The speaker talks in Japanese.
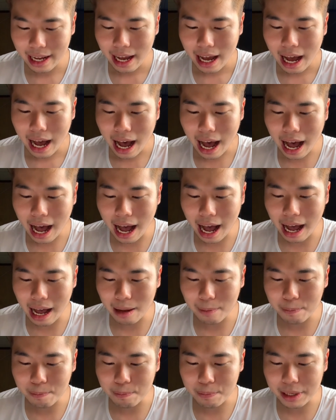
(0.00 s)

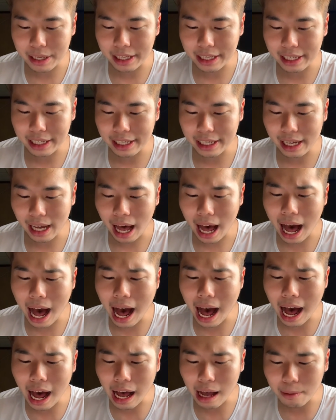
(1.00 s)
ハッピー、
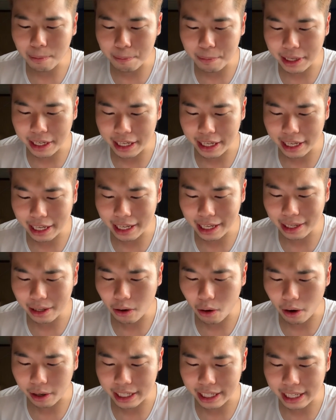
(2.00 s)
ハッピー、
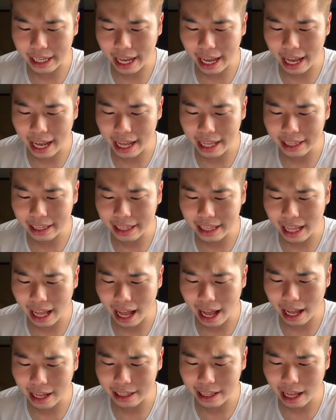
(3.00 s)
ご機嫌
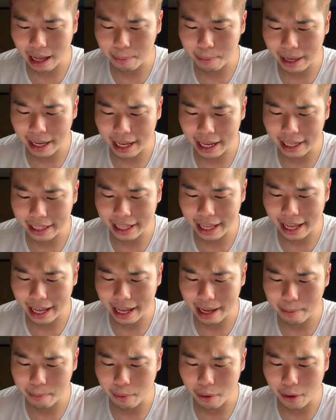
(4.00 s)
斜め
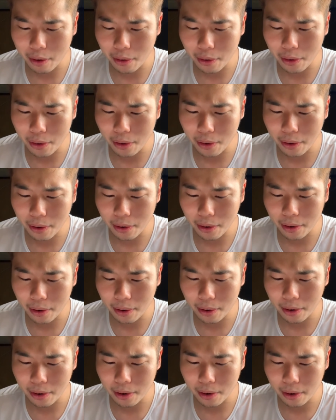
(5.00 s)
で
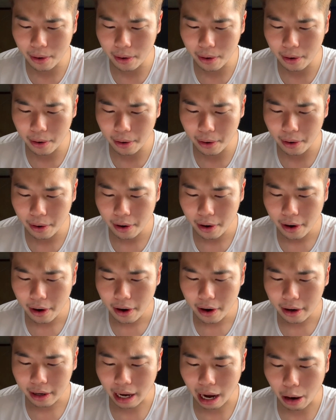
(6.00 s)
も、
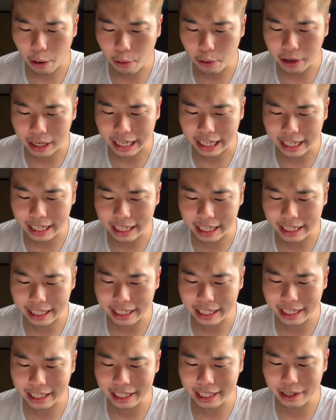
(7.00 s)
顔
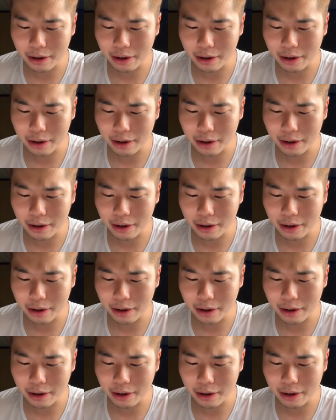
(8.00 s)
ぎいい